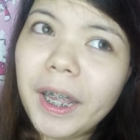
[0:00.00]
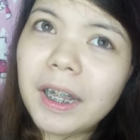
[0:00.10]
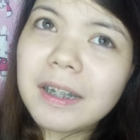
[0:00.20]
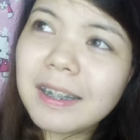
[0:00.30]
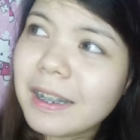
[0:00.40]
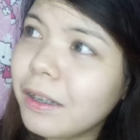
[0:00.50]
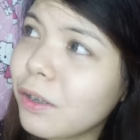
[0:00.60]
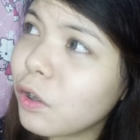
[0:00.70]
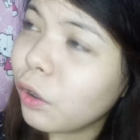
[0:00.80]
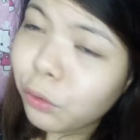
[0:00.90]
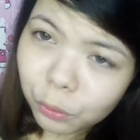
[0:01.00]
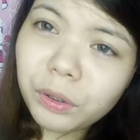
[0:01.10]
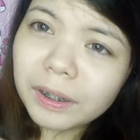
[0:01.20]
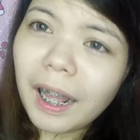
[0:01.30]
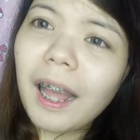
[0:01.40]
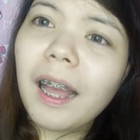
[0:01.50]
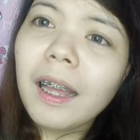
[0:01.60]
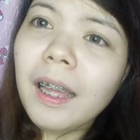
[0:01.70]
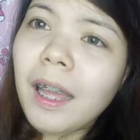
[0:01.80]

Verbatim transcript: And since June na,